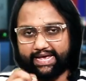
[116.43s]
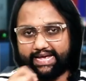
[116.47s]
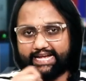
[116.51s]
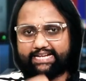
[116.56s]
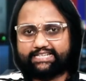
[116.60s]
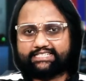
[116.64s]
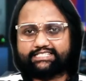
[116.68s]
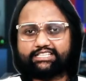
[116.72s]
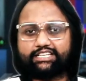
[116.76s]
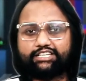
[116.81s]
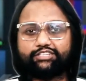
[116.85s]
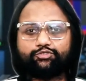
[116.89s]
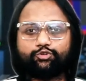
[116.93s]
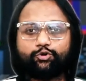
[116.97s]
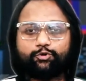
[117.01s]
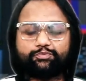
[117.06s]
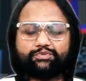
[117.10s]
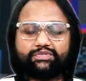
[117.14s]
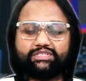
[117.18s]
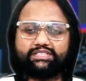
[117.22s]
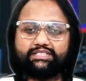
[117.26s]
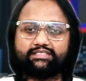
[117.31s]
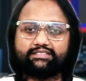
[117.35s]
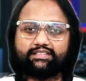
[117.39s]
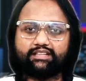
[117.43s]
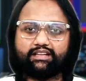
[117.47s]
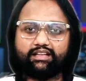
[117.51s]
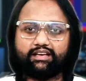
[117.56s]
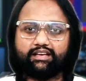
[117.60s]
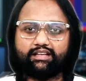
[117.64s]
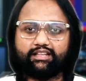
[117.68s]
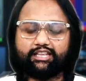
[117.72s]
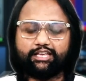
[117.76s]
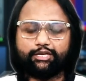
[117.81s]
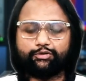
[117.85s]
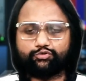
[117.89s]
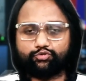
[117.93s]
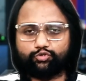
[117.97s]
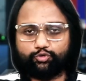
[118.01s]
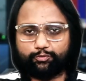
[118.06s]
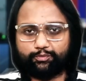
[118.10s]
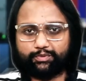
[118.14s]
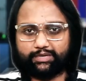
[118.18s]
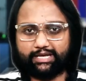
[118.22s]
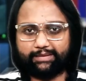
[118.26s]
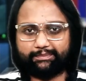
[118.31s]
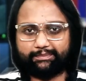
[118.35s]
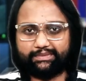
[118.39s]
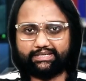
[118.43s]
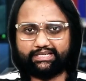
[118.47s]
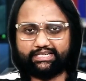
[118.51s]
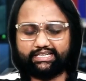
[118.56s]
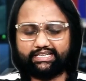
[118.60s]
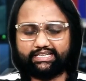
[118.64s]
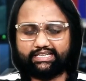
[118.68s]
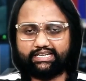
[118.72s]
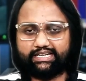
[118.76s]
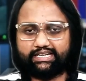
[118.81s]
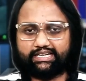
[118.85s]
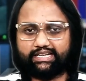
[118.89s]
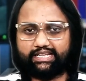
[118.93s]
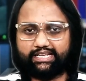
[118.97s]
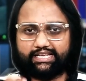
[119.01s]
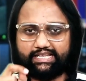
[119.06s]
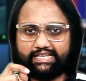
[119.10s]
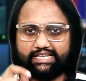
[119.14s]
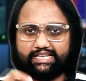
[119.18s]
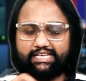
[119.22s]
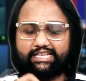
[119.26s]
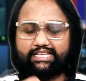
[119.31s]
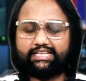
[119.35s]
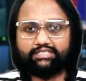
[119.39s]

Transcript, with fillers: एड्स का जो ऑप्शन नजर आ रहा है उसके ऊपर आपने क्लिक करना है